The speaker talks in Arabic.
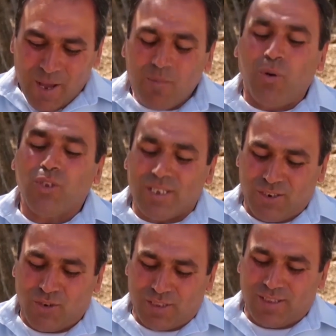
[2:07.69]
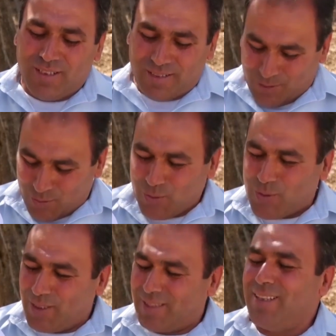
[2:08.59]
محزن جدا إنه
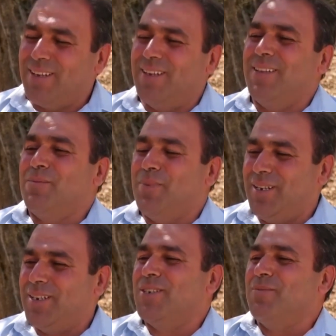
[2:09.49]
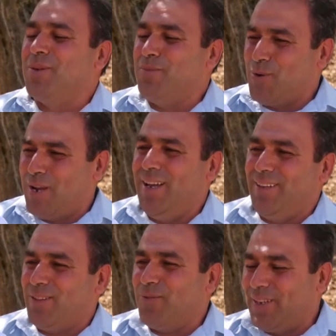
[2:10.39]
الثنتين بلشن بالبكاء
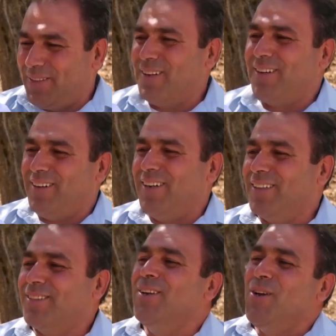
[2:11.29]
طفينا الخاط